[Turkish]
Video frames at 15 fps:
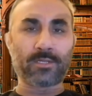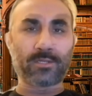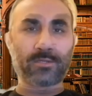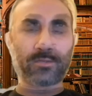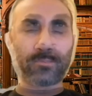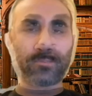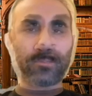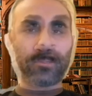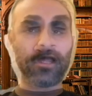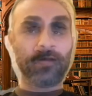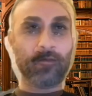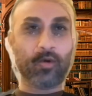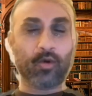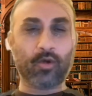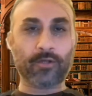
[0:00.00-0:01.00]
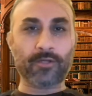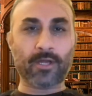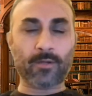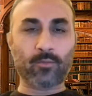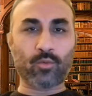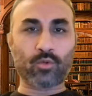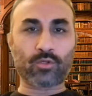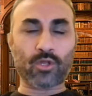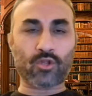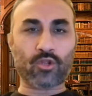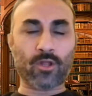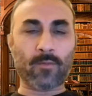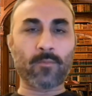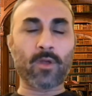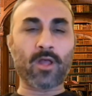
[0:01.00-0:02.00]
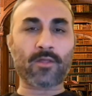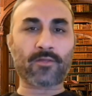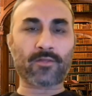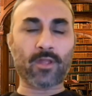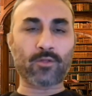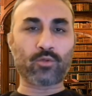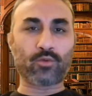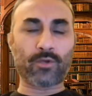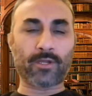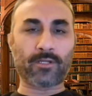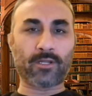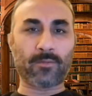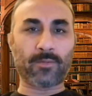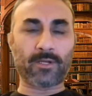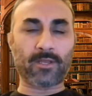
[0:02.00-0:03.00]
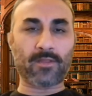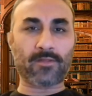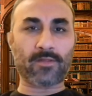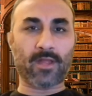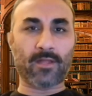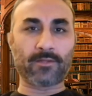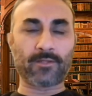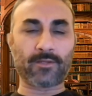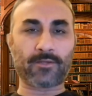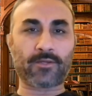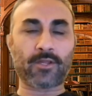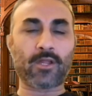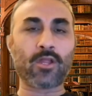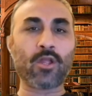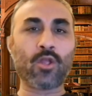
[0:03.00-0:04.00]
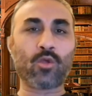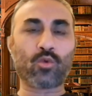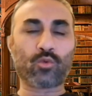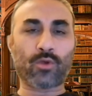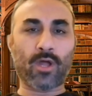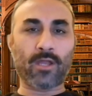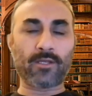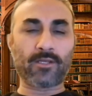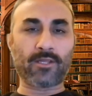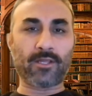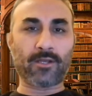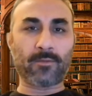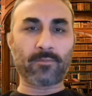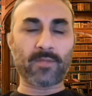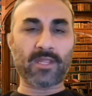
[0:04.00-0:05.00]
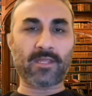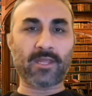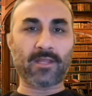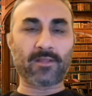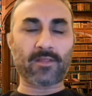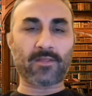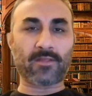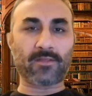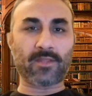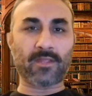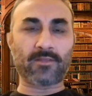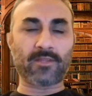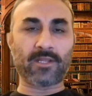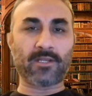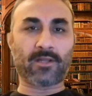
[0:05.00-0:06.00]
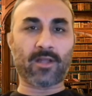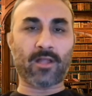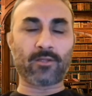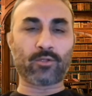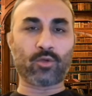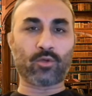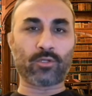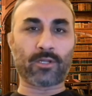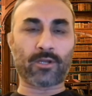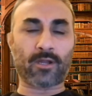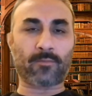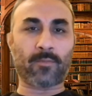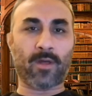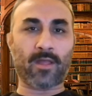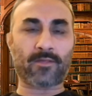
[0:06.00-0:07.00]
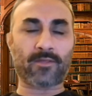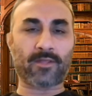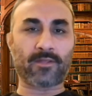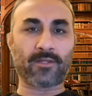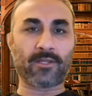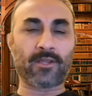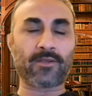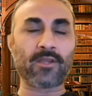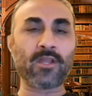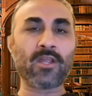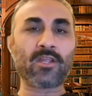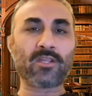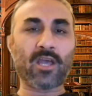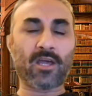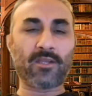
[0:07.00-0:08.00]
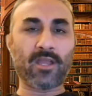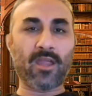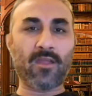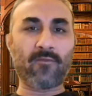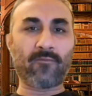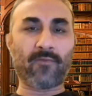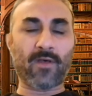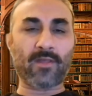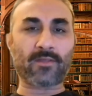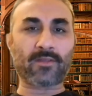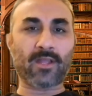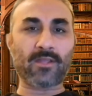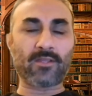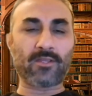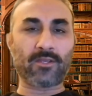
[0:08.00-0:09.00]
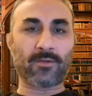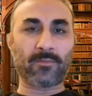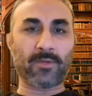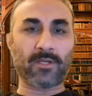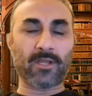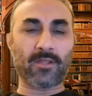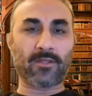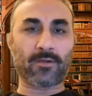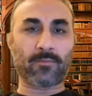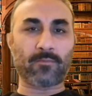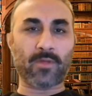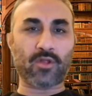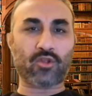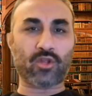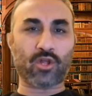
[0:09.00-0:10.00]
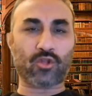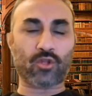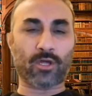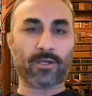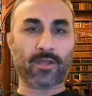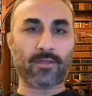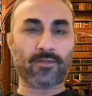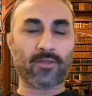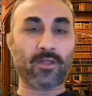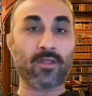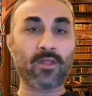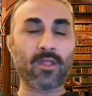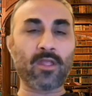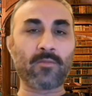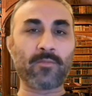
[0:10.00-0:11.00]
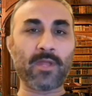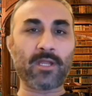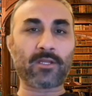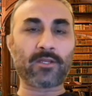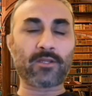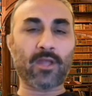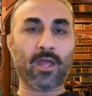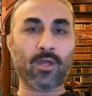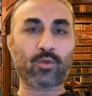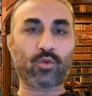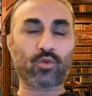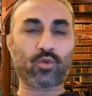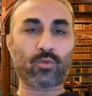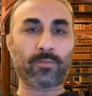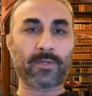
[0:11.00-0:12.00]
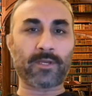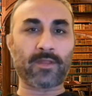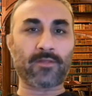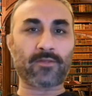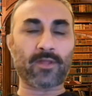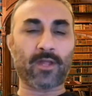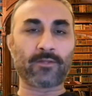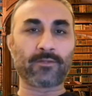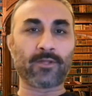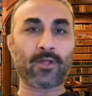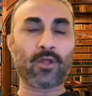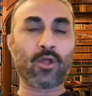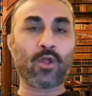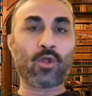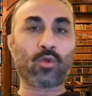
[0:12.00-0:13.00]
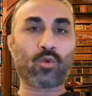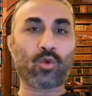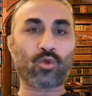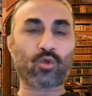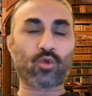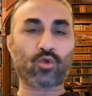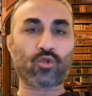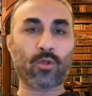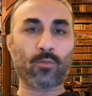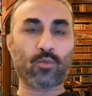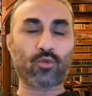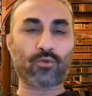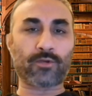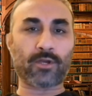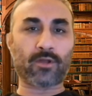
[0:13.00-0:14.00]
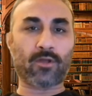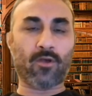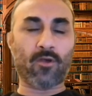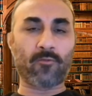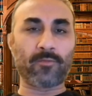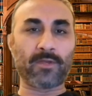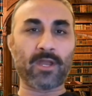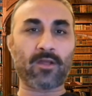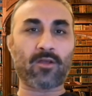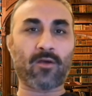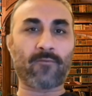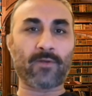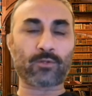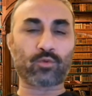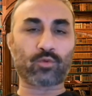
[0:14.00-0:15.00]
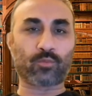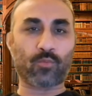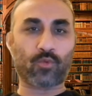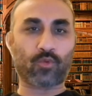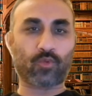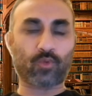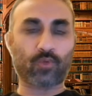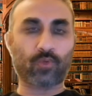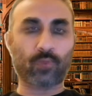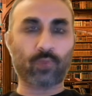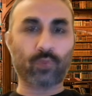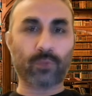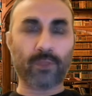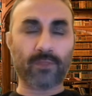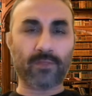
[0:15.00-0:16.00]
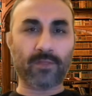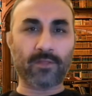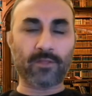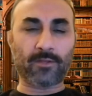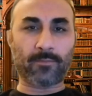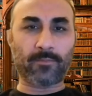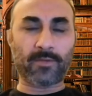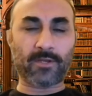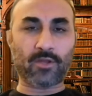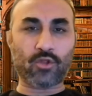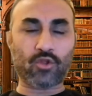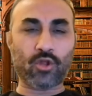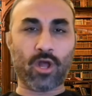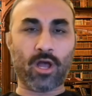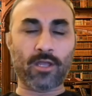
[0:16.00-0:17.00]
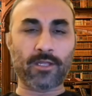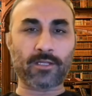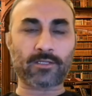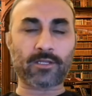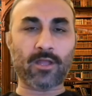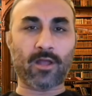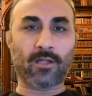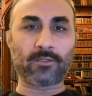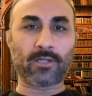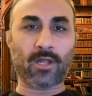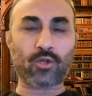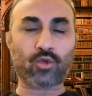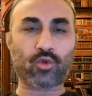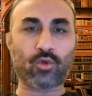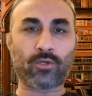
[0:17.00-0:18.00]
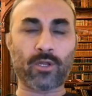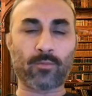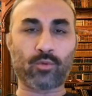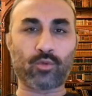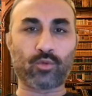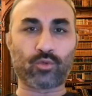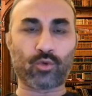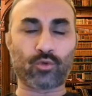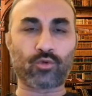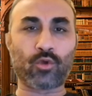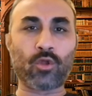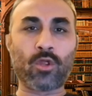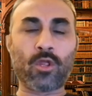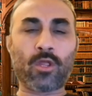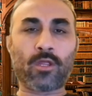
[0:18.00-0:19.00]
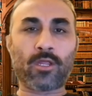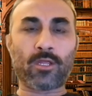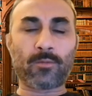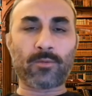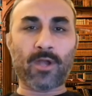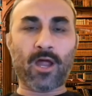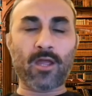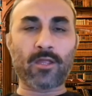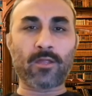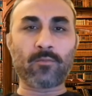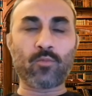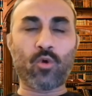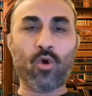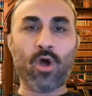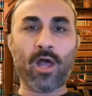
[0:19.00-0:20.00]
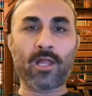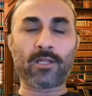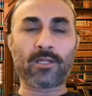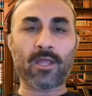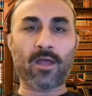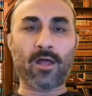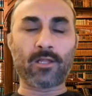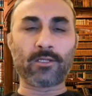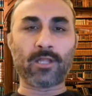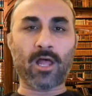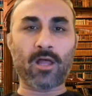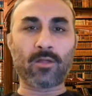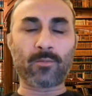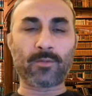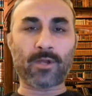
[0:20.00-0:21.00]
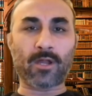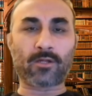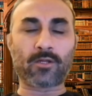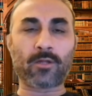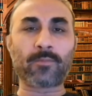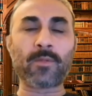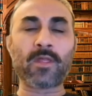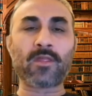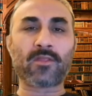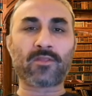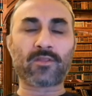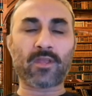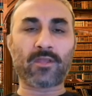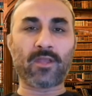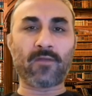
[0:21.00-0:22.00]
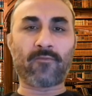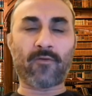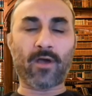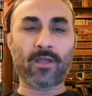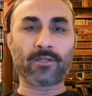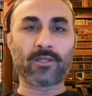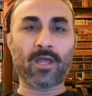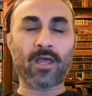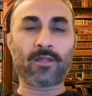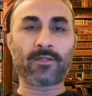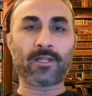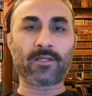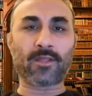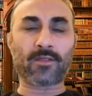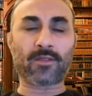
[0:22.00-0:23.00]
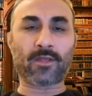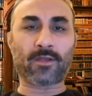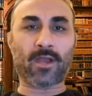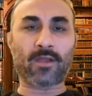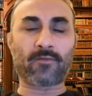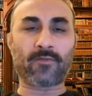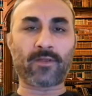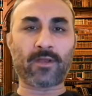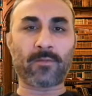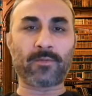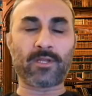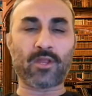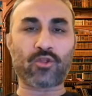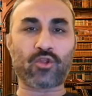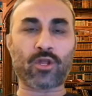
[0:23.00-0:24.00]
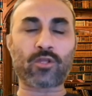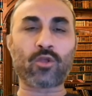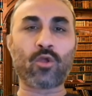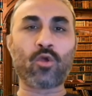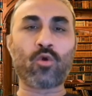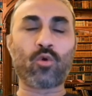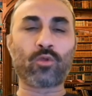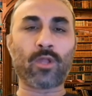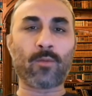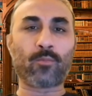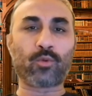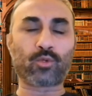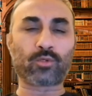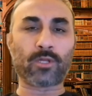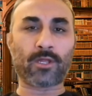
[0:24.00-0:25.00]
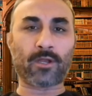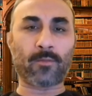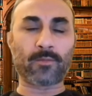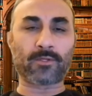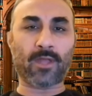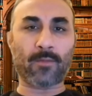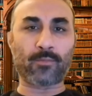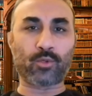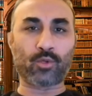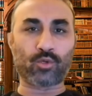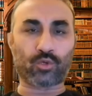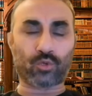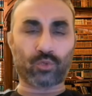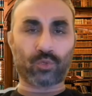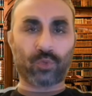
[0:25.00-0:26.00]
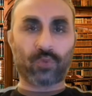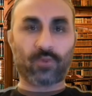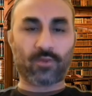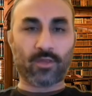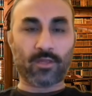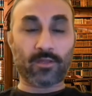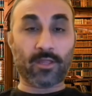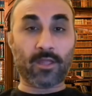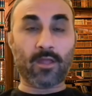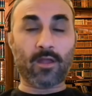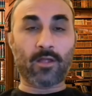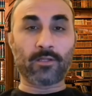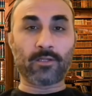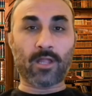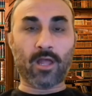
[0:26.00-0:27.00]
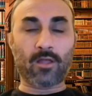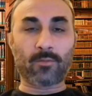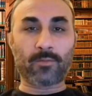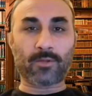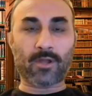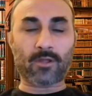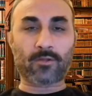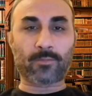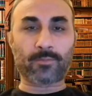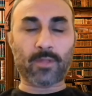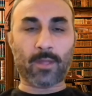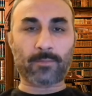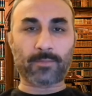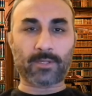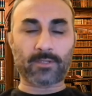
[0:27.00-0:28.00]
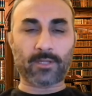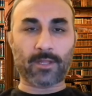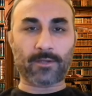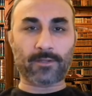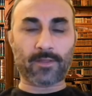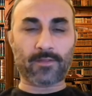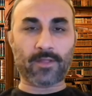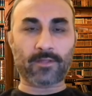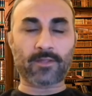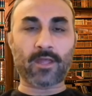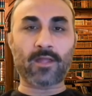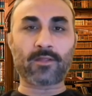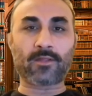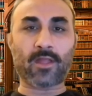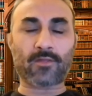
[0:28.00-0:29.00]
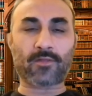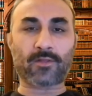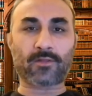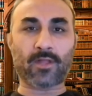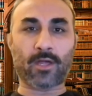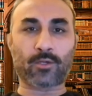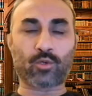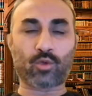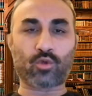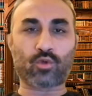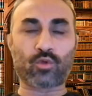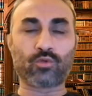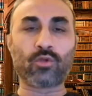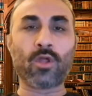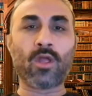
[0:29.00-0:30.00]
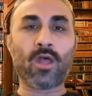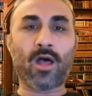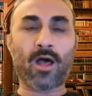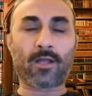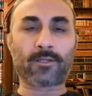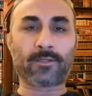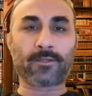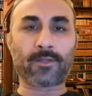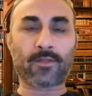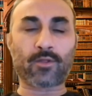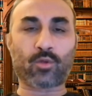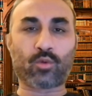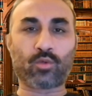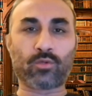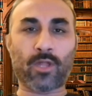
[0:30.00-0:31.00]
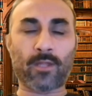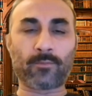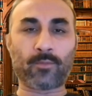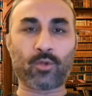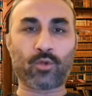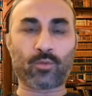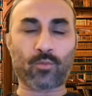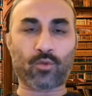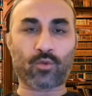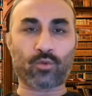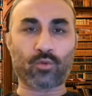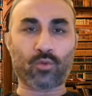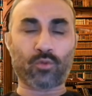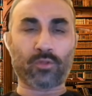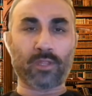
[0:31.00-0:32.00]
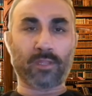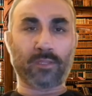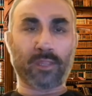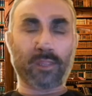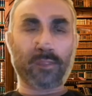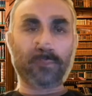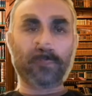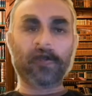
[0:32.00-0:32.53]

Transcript: Hazreti İbrahim o kadar muhteşem, aslan yürekli bir insandır ki Kur'an-ı Kerim'de kendisinden delikanlı olarak bahsedilir. Yani en fazla 20 ile 25 yaş arası belki daha küçük bir insandı. Koskoca müşrik kavmine kafa tutmuştur. Enbiya suresi 21. ayette Allah şöyle buyurur. İbrahim o halde Allah'ı bırakıp size ne fayda ne de zarar verebilecek olan putlara mı tapıyorsunuz? Size de Allah'ı bırakıp taptıklarınıza da yazıklar olsun. Aklınızı kullanmıyor musunuz dedi.